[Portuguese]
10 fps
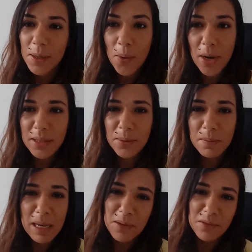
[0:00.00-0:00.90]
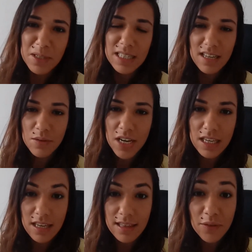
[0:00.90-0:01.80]
Oi, tudo bem com você? Hoje é
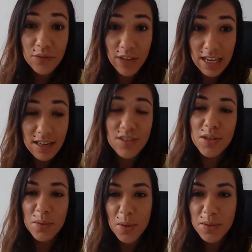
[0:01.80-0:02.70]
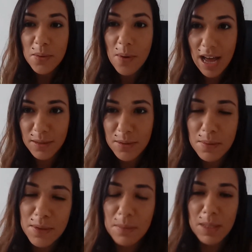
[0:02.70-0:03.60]
quinta-feira, dia do nosso quadro dos
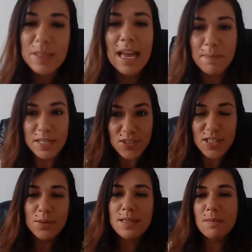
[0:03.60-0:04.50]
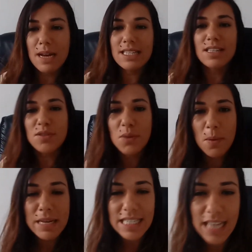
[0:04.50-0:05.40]
Bolsominions Arrependidos, mas antes de
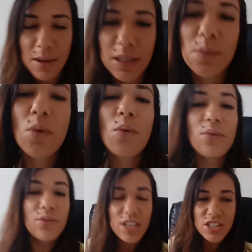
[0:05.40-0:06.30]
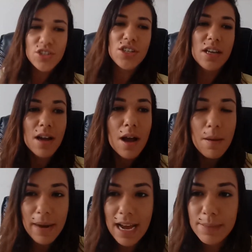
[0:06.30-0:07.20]
começar, eu tenho um convite
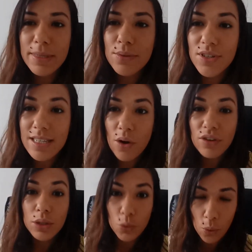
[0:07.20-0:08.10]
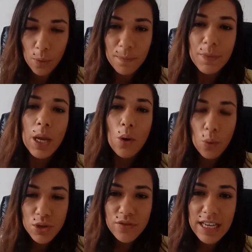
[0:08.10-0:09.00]
para as pessoas de Salvador.
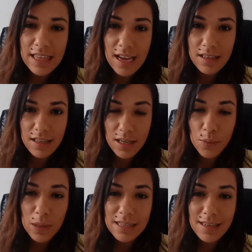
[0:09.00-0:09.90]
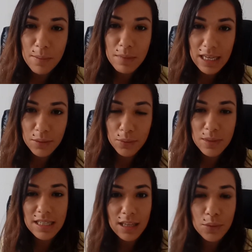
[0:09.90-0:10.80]
Hoje vai ter aqui o lançamento
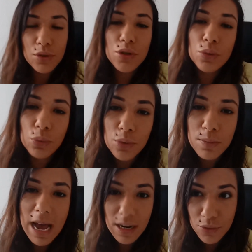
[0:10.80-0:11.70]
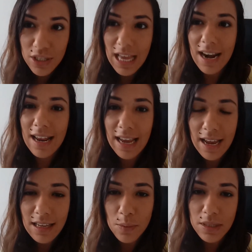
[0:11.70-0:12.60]
do Centro de Estudos Barão de
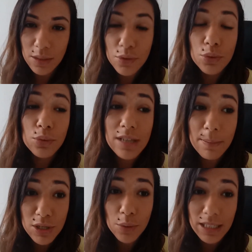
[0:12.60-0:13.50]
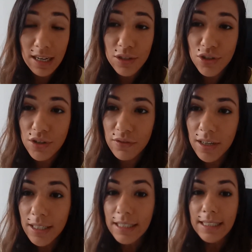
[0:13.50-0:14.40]
Tararé, que é um centro de estudos da mídia alternativa,